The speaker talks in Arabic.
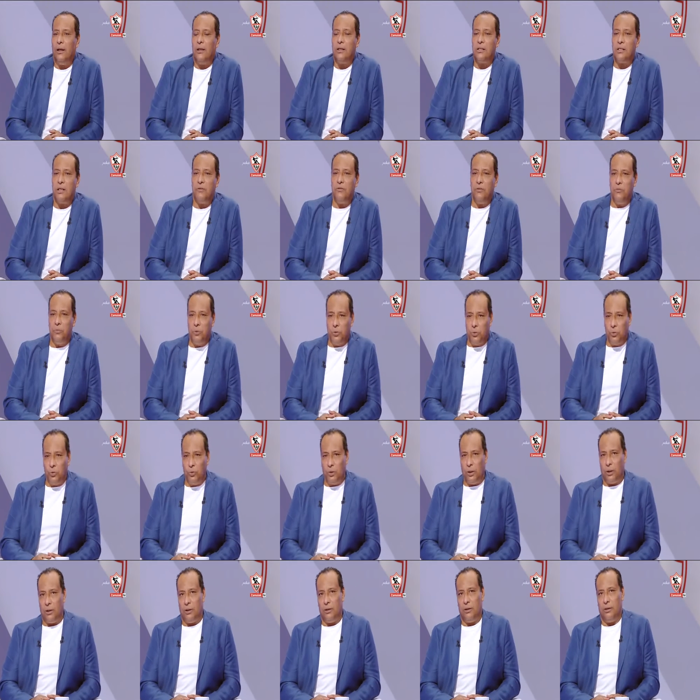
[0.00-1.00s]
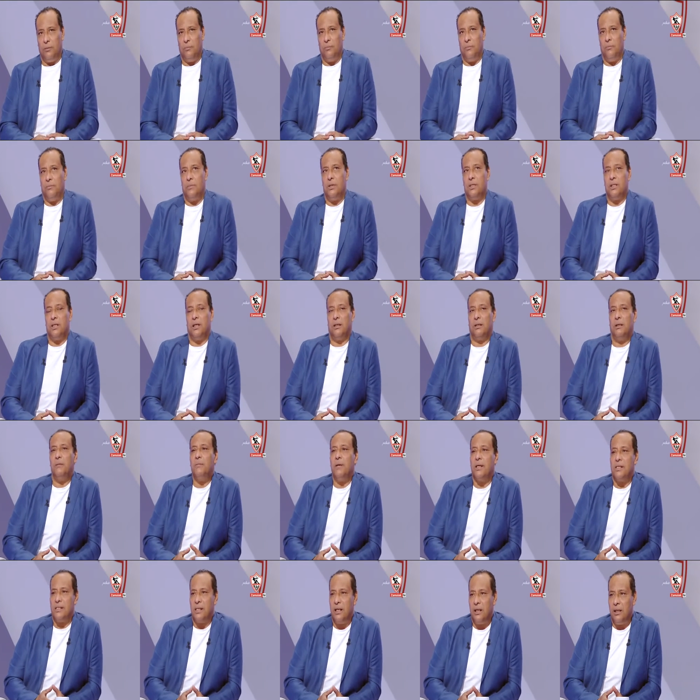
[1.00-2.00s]
انا شايف البطوله مش
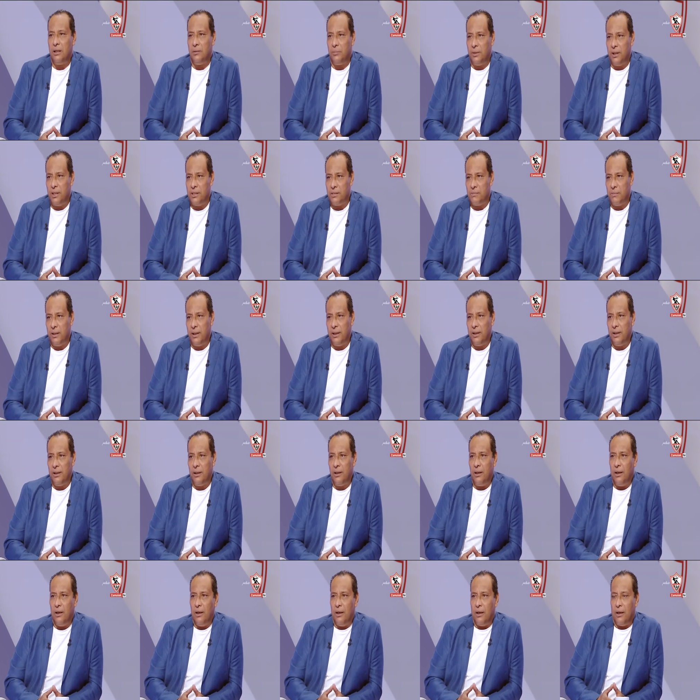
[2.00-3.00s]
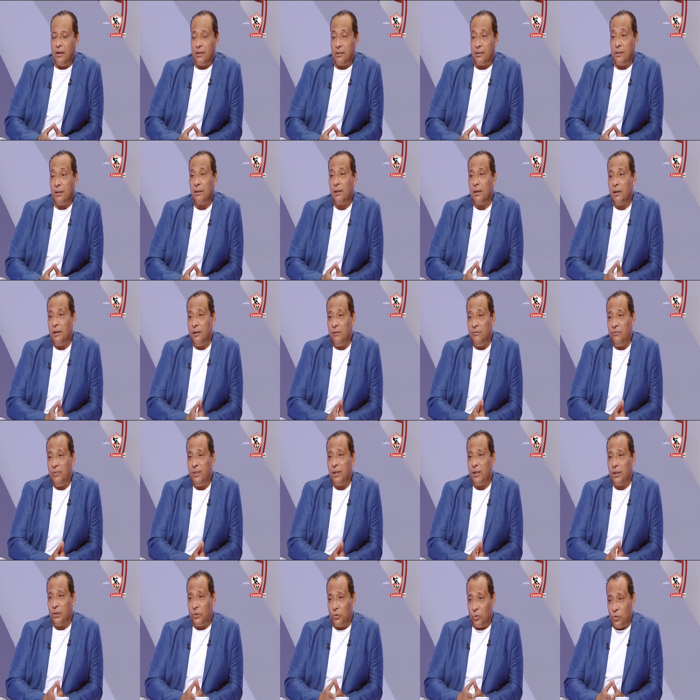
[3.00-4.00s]
هتبقى سهله بالنسبه لنا خاصه ان
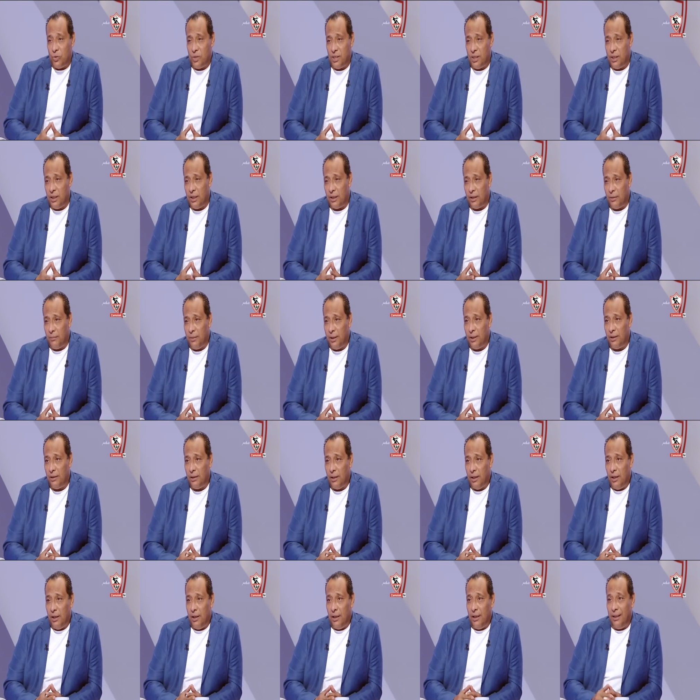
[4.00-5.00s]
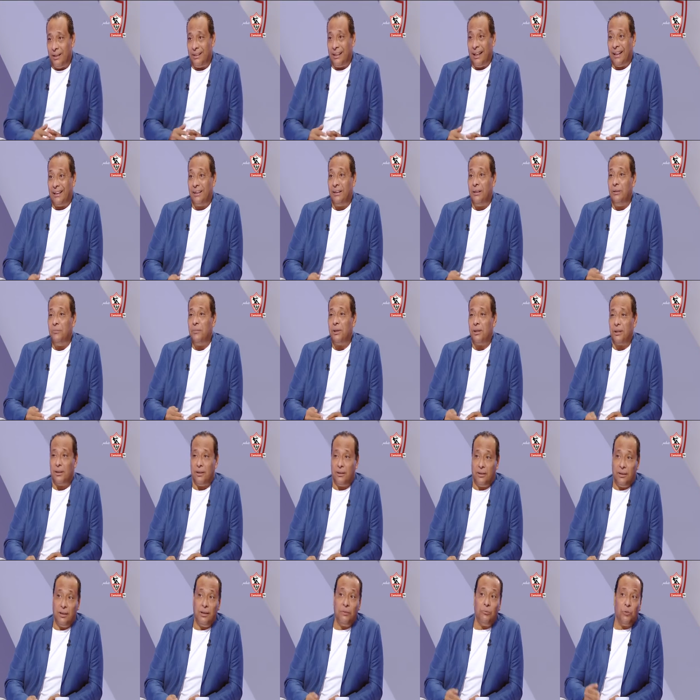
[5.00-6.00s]
الفرق التونسيه كمان اتقدمت
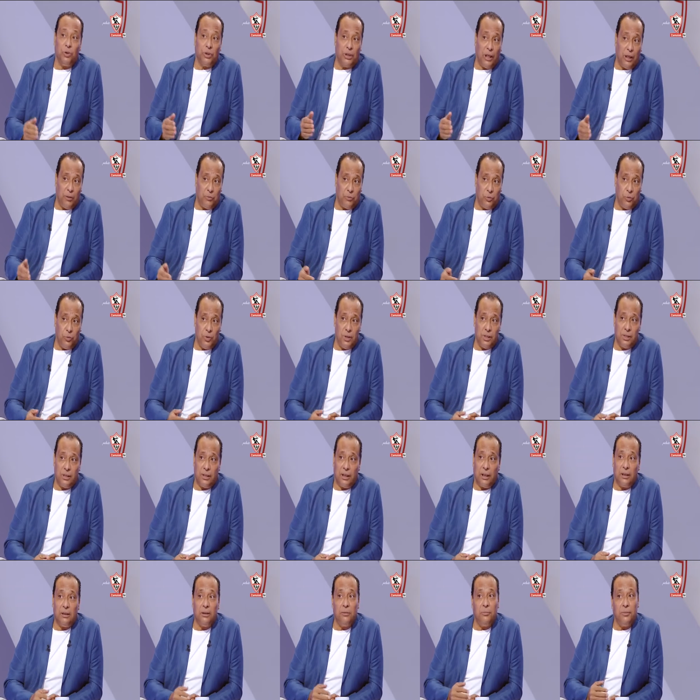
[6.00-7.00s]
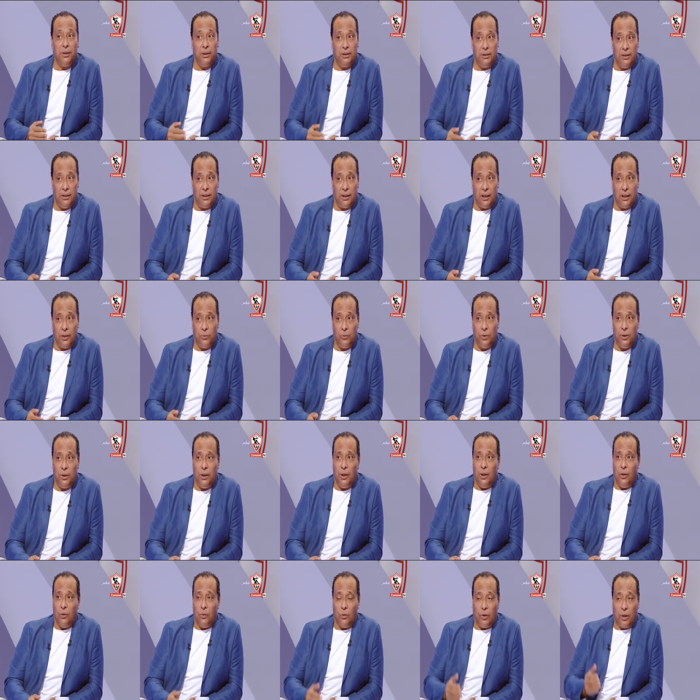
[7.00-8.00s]
كتير منتخب تونس اتقدم كتير قوي
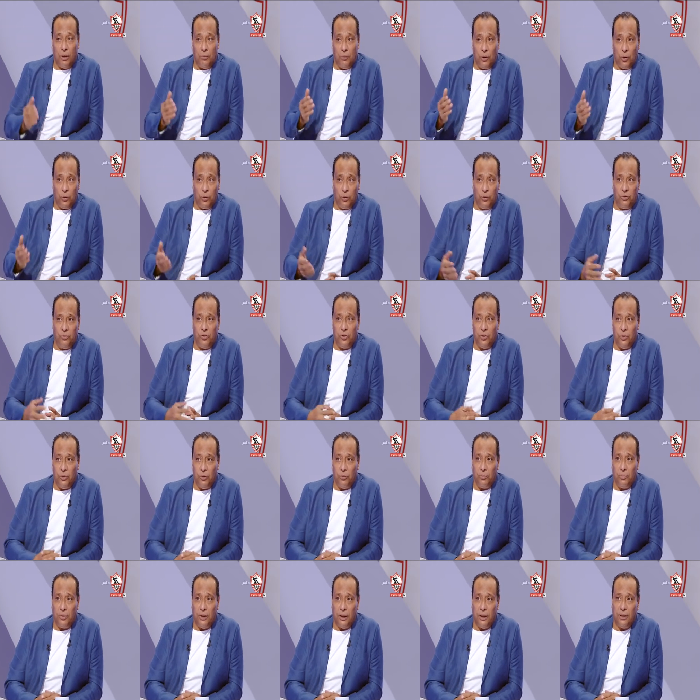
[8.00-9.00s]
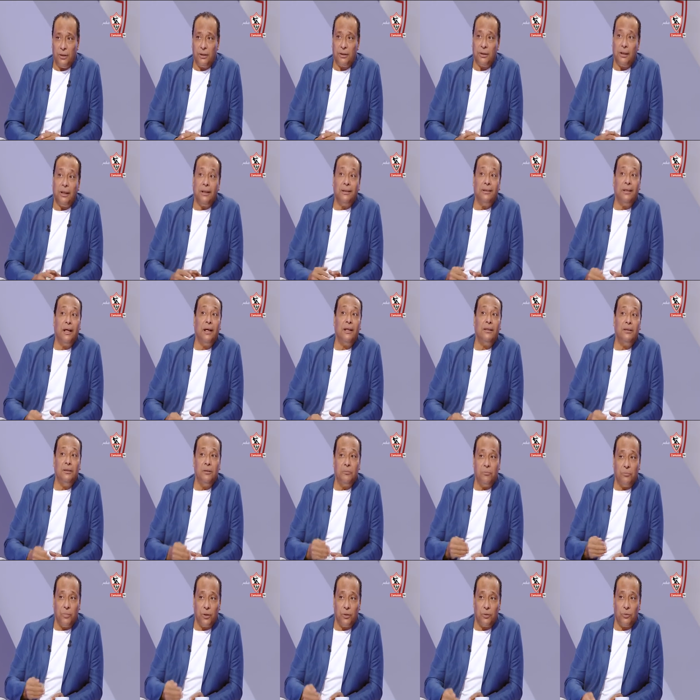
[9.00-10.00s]
وكان موجود في الاولمبياد
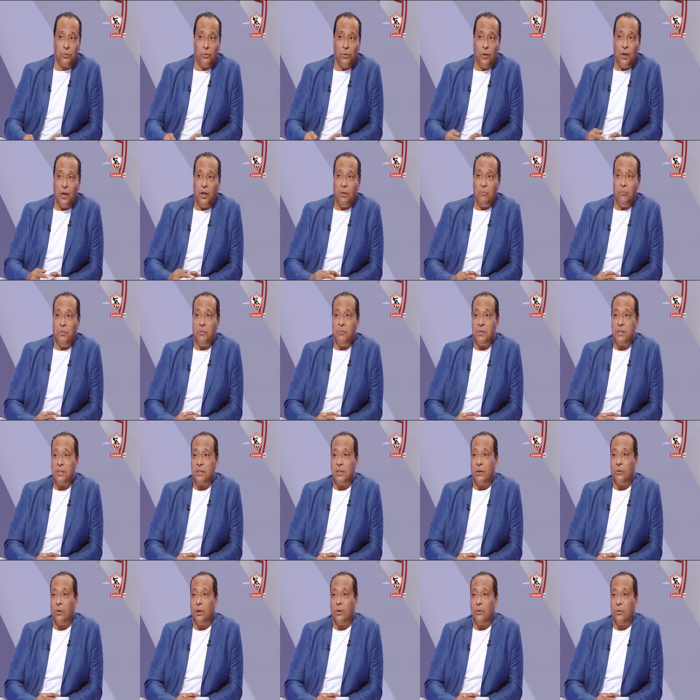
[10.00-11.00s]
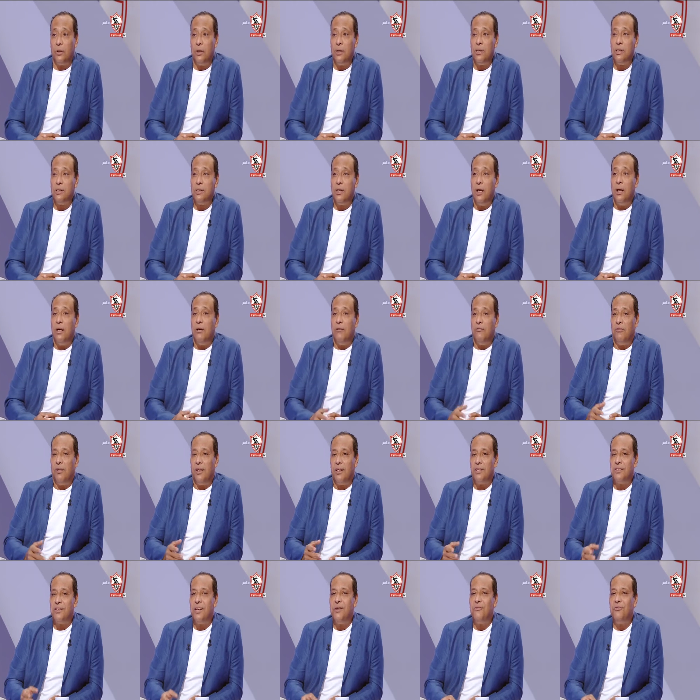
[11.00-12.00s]
اتقدم برضو بمستوى كويس فانا
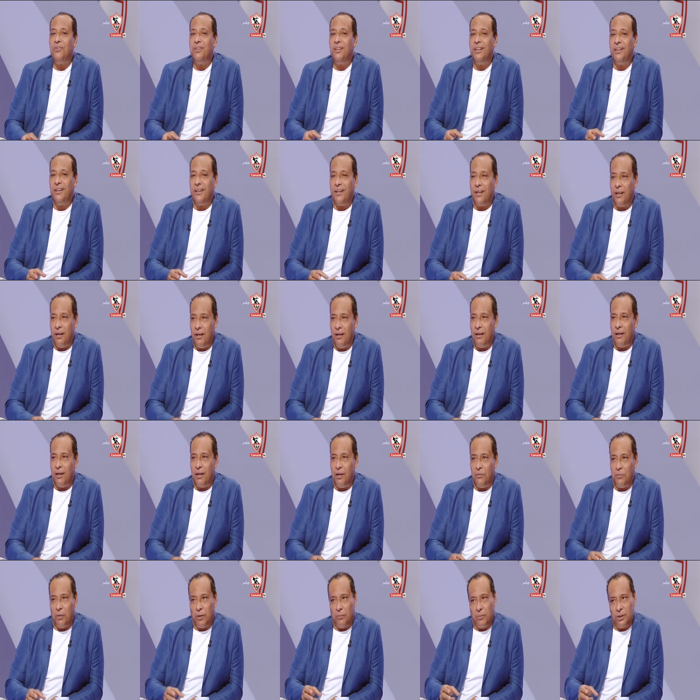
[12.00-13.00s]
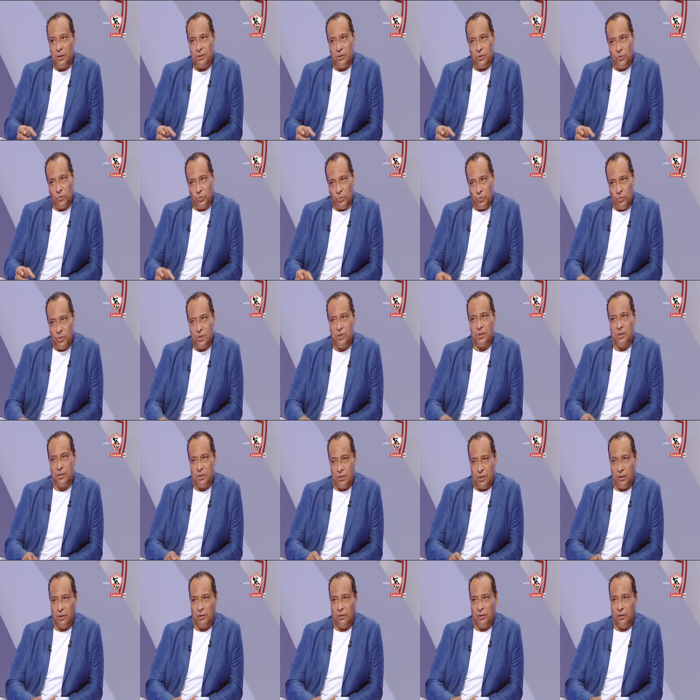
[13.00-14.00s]
شايف ان النهائي هيبقى مصر وتونس ان
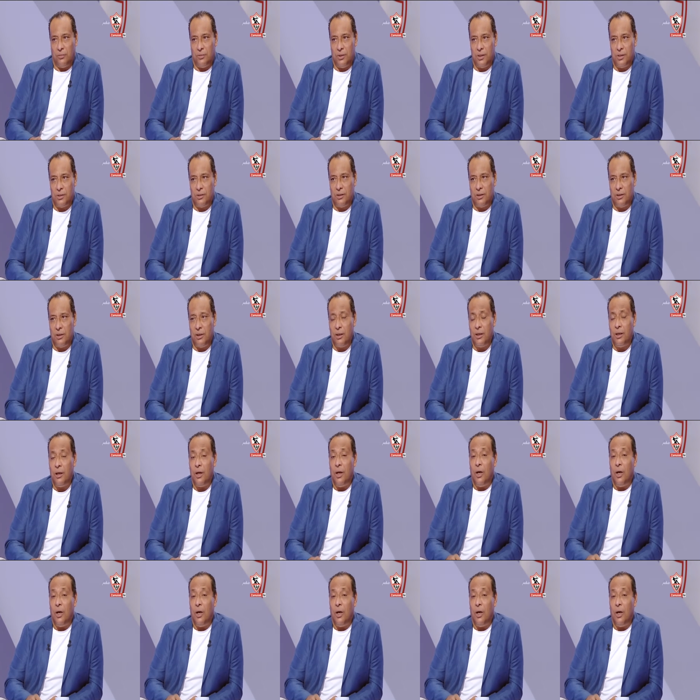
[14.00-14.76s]
شاء الله باذن الله